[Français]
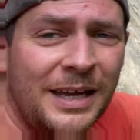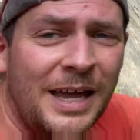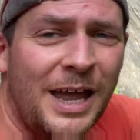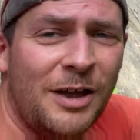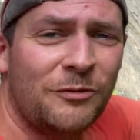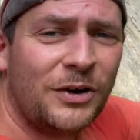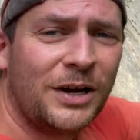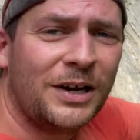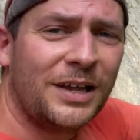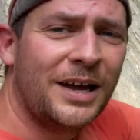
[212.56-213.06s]
Et
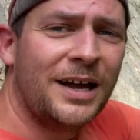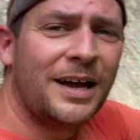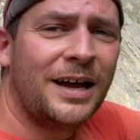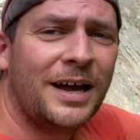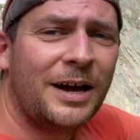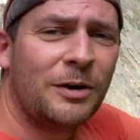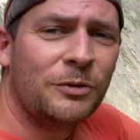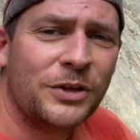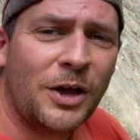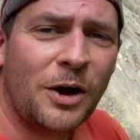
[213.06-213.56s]

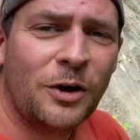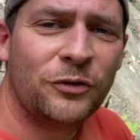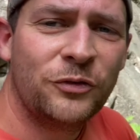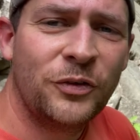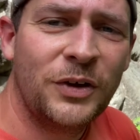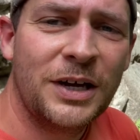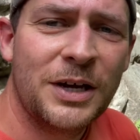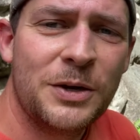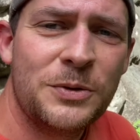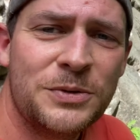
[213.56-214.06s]
voilà, on est
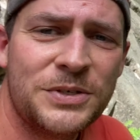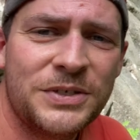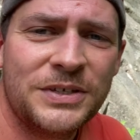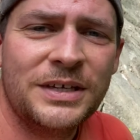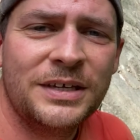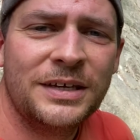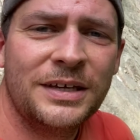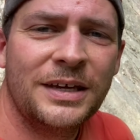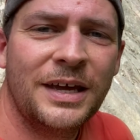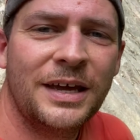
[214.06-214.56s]
enfin
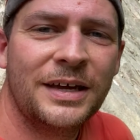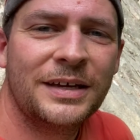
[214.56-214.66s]
réussi.